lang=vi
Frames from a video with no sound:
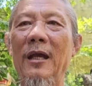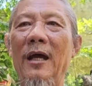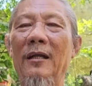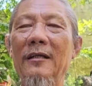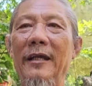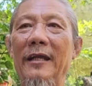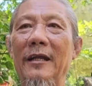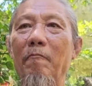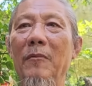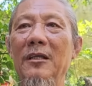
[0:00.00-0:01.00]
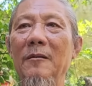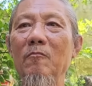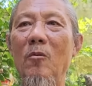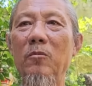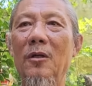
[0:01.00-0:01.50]
giờ đến vậy là
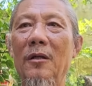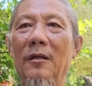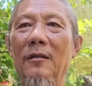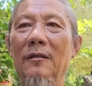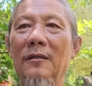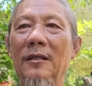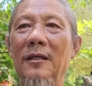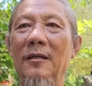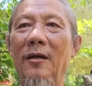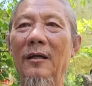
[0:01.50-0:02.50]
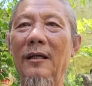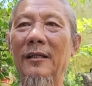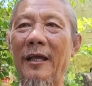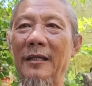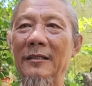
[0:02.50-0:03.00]
59 phút rồi thì nói là
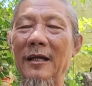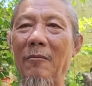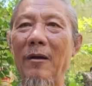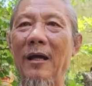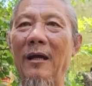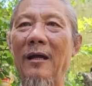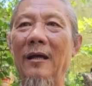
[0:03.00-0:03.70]
thầy sao mà